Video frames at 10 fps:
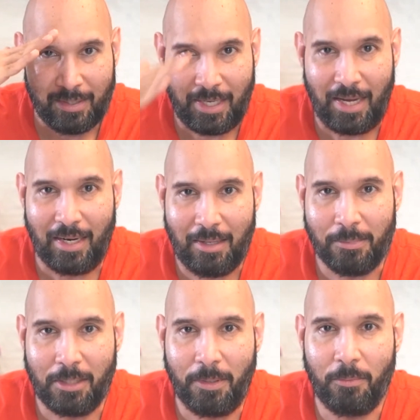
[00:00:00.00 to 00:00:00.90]

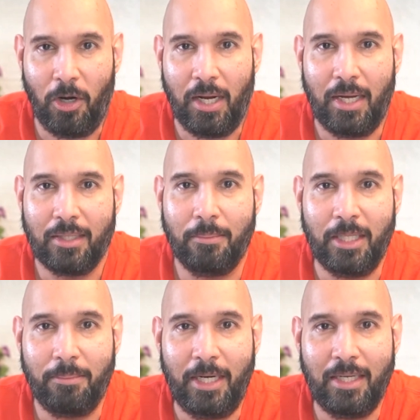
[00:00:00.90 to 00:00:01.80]
Salam sepak bola,
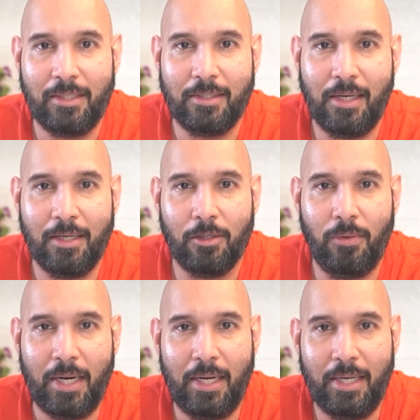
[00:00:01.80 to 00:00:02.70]
teman-teman netizen atau
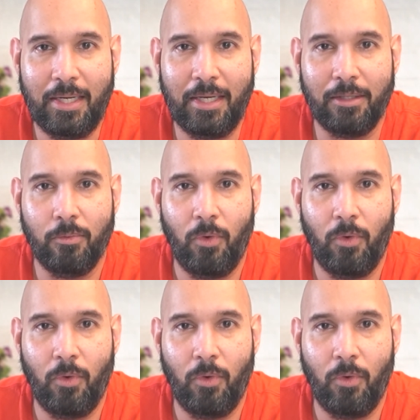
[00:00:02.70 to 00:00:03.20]
warganet.